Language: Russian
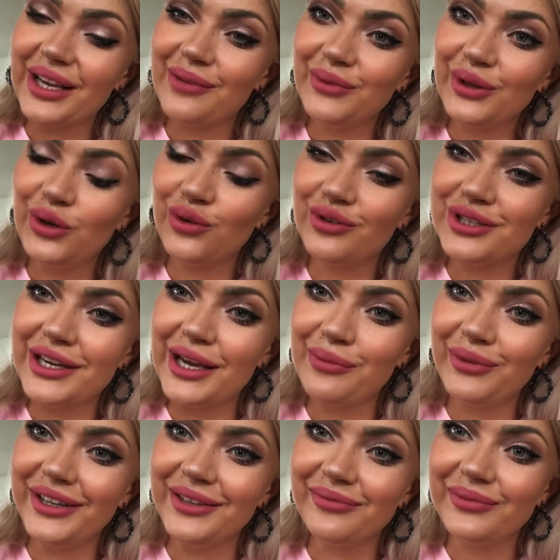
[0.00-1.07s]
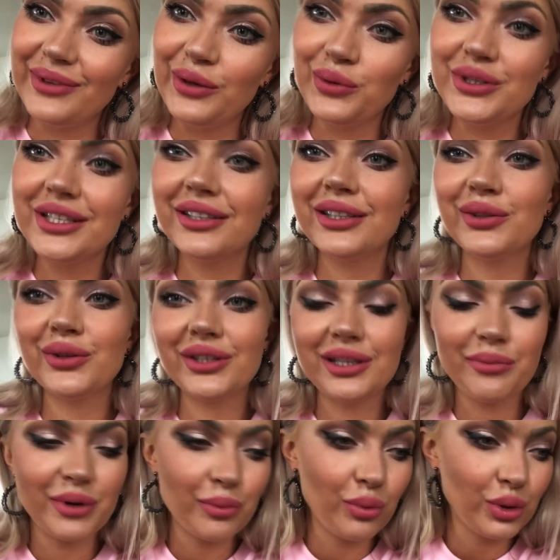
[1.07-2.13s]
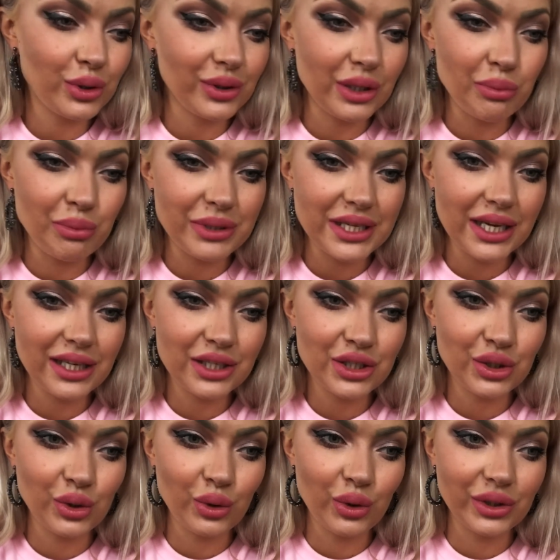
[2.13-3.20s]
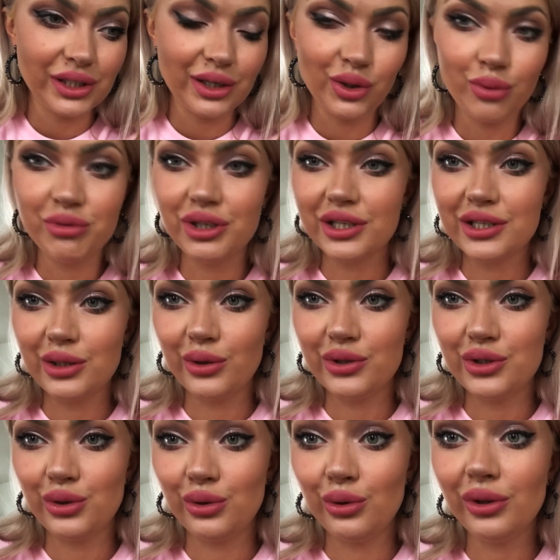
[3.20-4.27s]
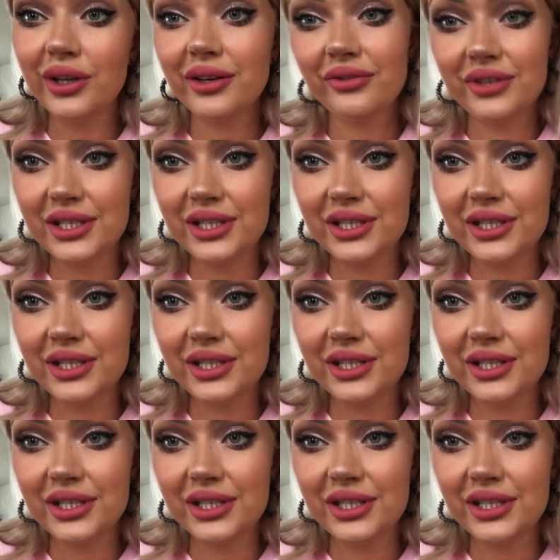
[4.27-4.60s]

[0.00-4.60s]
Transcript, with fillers: многоуважаемые люди, которые там работают, написали, что эта коробочка стоит 100 долларов.